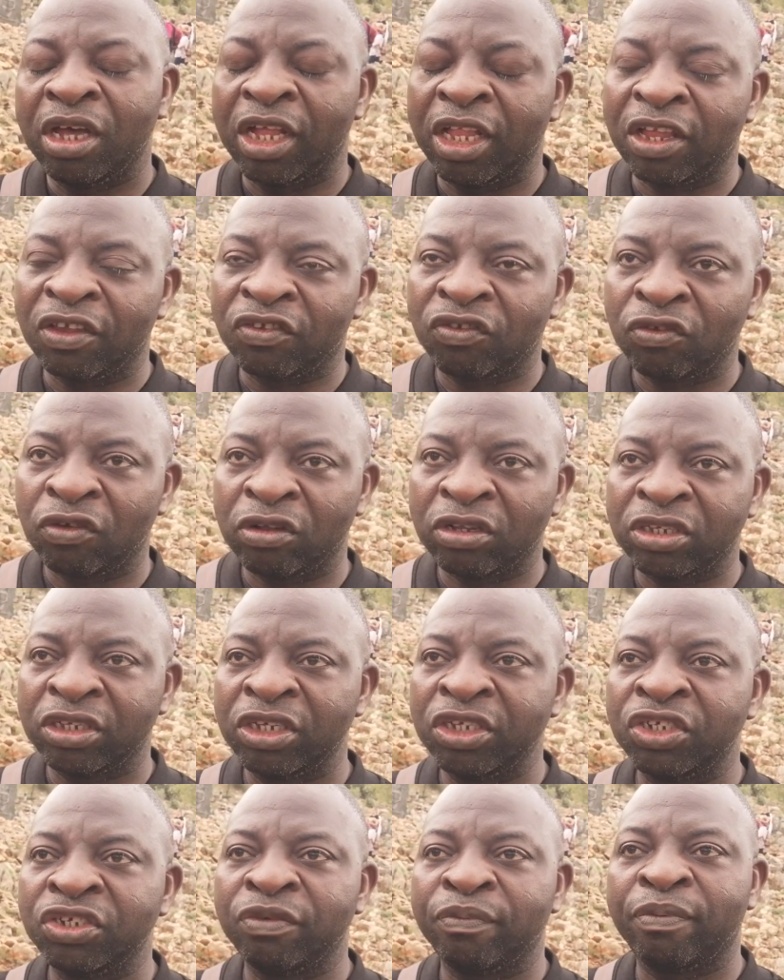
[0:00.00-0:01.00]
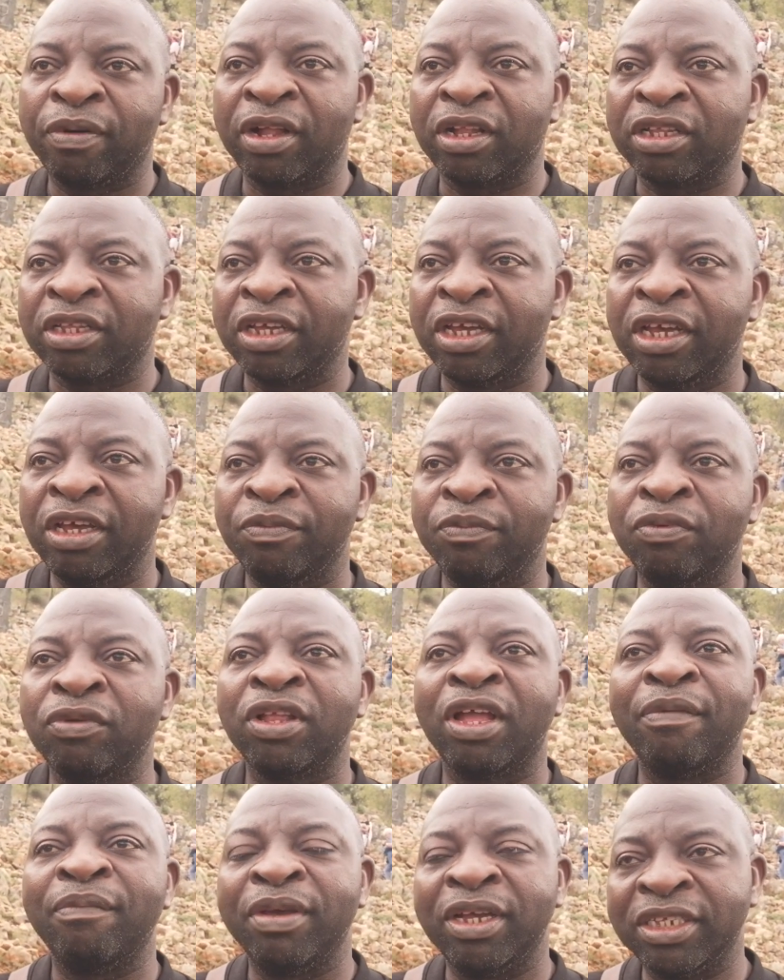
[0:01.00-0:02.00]
À la sortie, je partais
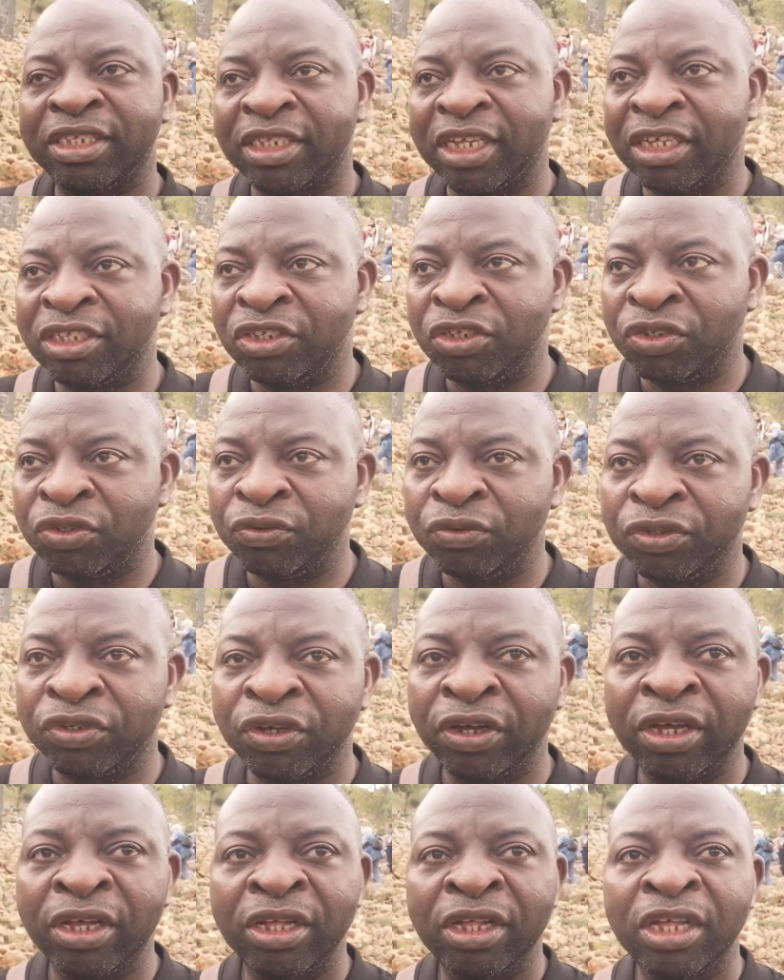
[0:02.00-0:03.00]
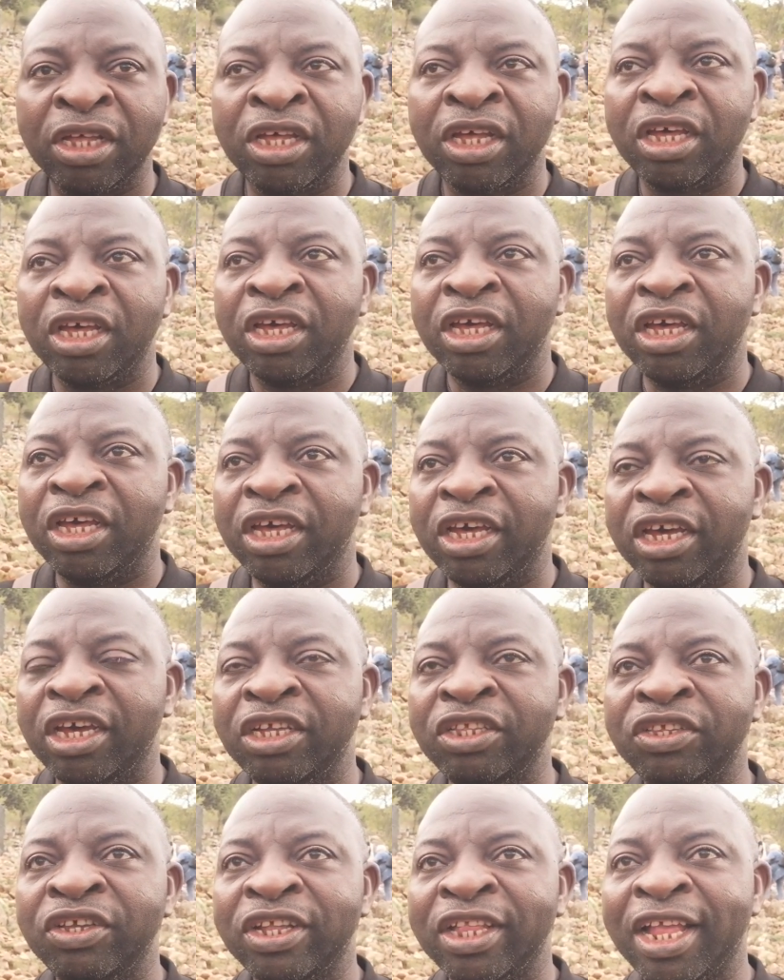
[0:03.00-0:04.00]
pour la messe à 18h,
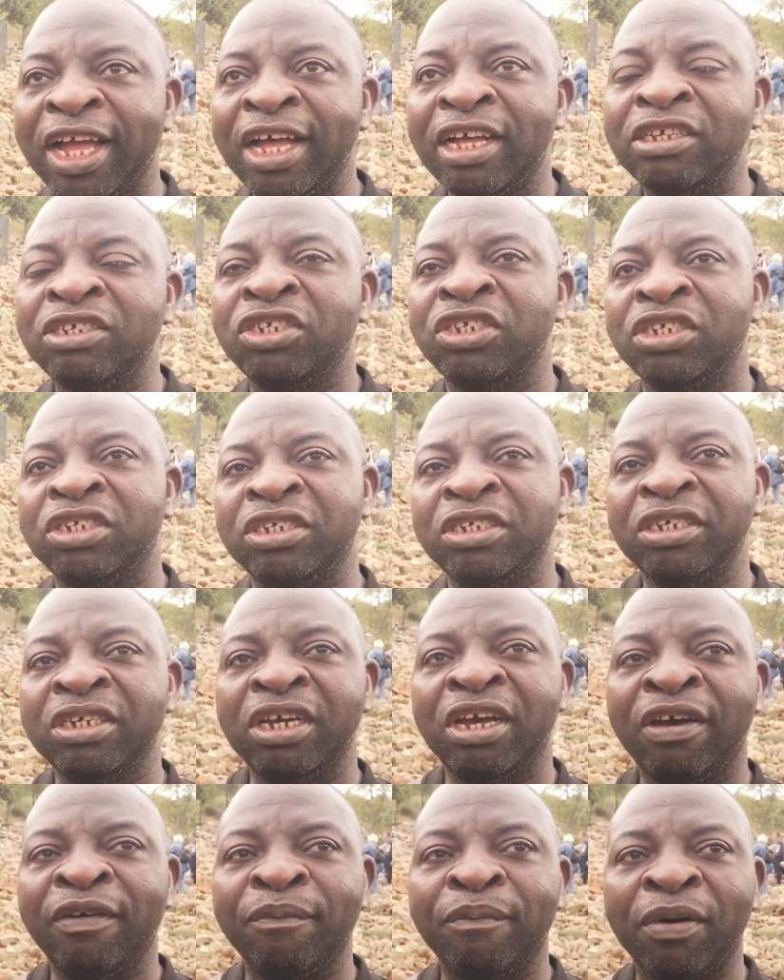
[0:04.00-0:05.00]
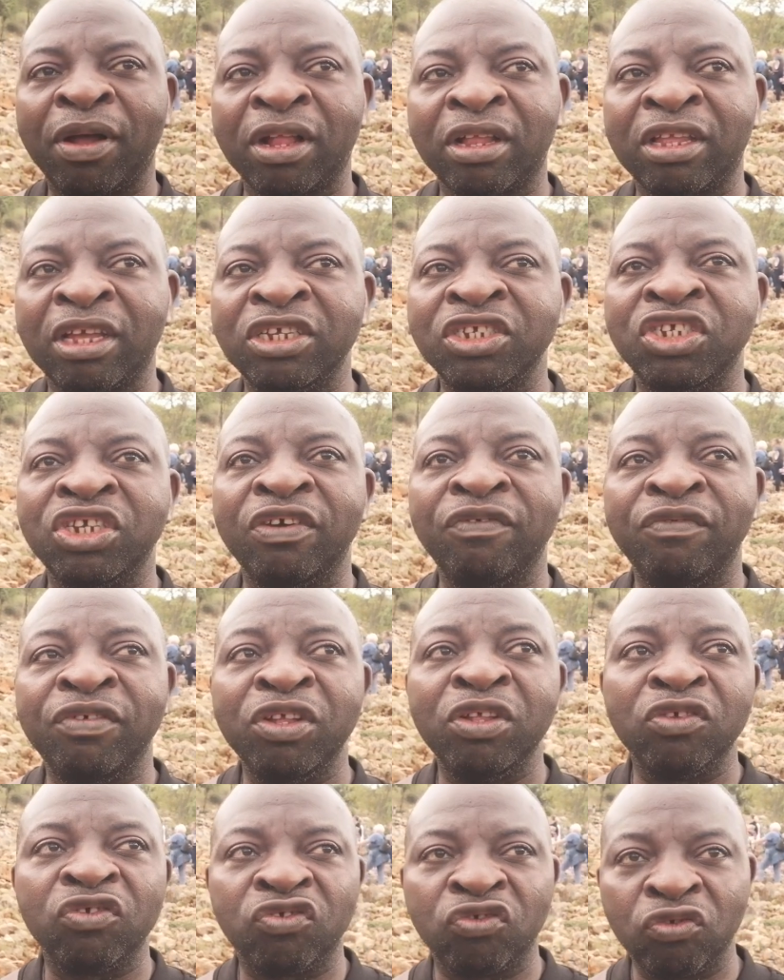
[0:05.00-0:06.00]
et de là, en partant, j'ai
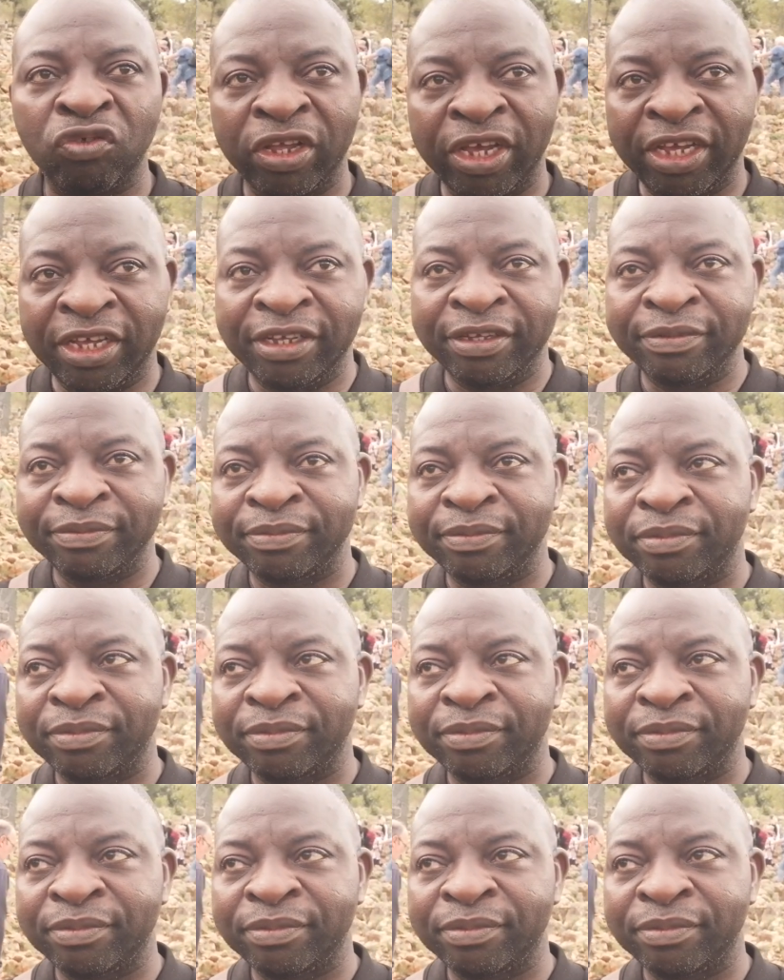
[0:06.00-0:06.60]
vu le soleil.